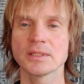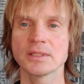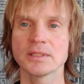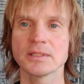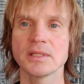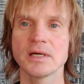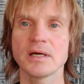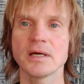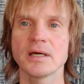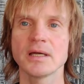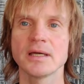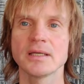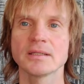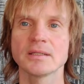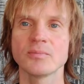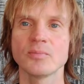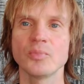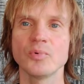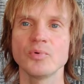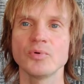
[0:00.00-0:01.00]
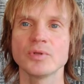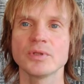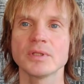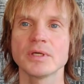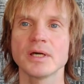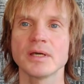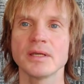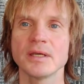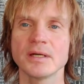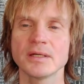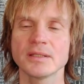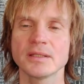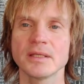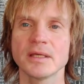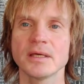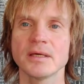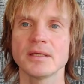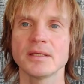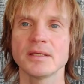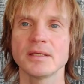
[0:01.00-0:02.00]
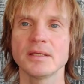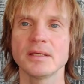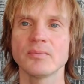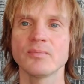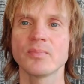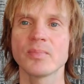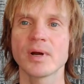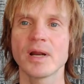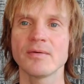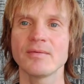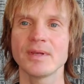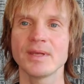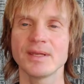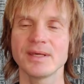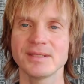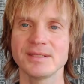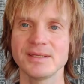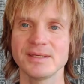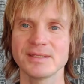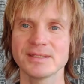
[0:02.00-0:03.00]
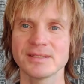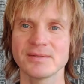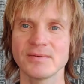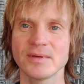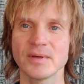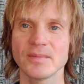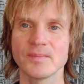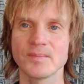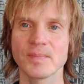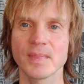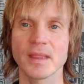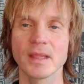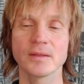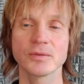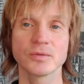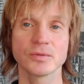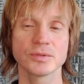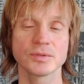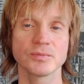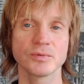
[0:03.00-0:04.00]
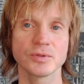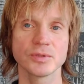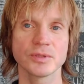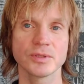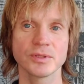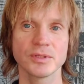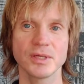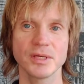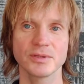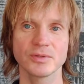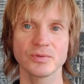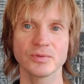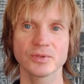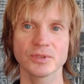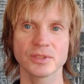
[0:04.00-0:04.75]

И тогда это будет корректное и правильное действие. То есть вот я